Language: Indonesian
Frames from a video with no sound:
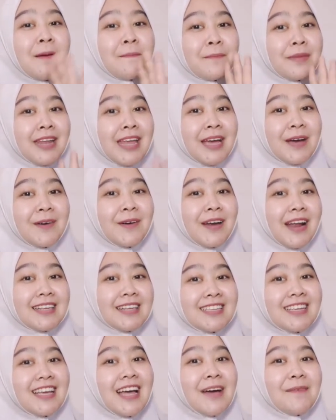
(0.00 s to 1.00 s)

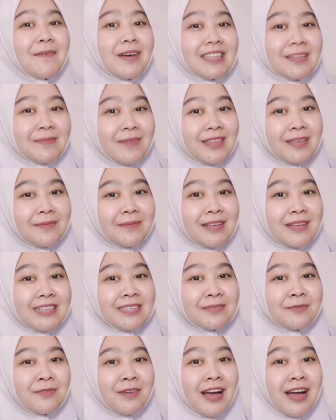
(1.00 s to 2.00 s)
mendekorasi kamar teman-teman
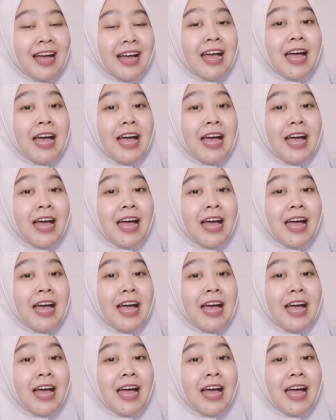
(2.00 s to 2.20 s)
semua.